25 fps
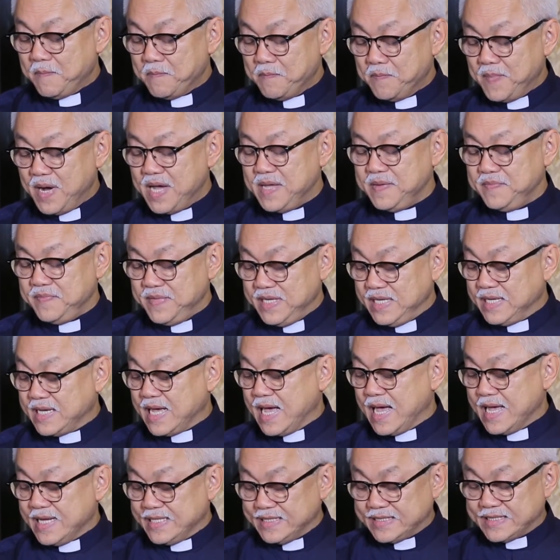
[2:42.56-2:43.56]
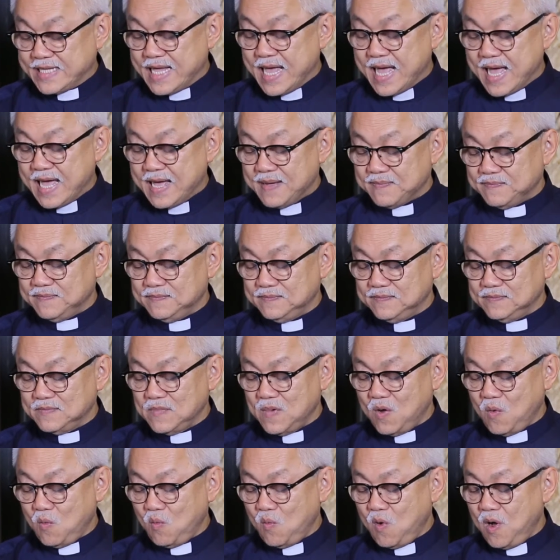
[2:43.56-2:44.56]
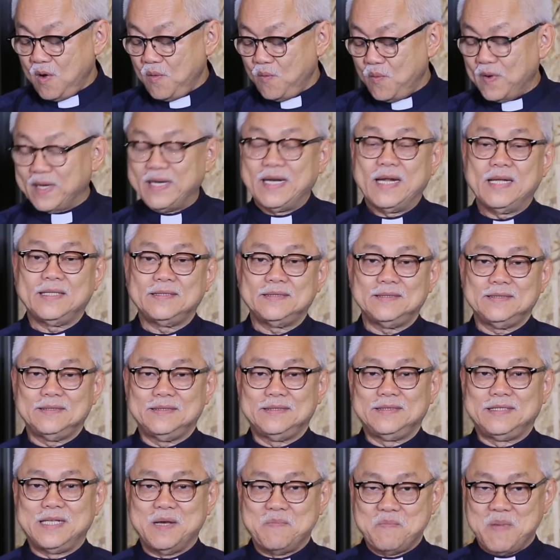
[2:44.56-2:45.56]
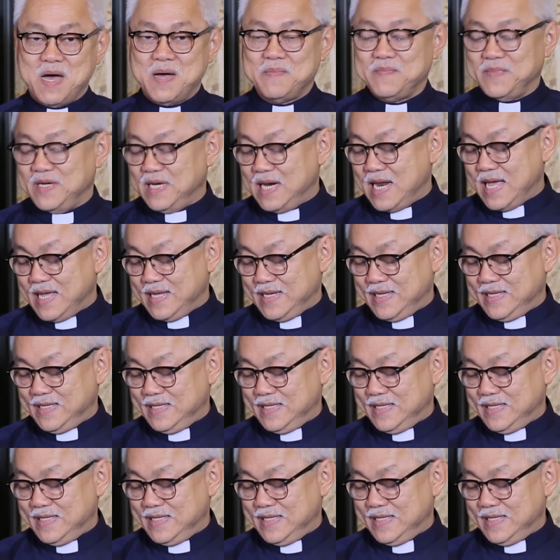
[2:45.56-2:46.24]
ไม่มีใครทราบว่าวันนั้นจะมาเมื่อไหร่